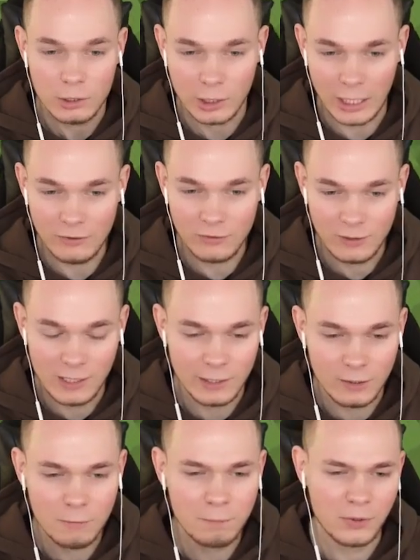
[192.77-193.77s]

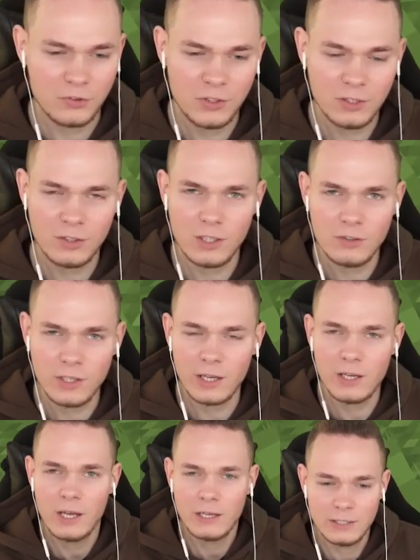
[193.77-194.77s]
rechtsklicken, passiert in der
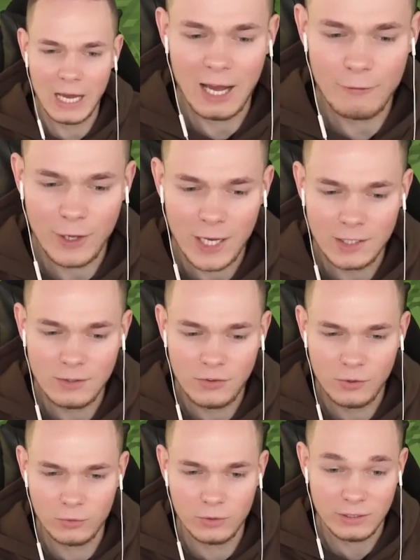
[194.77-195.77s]

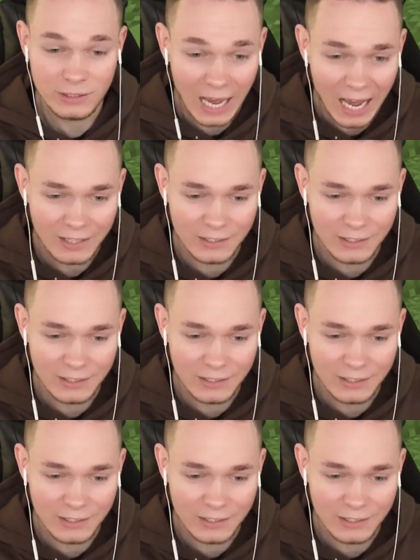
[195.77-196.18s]
Java-Edition gar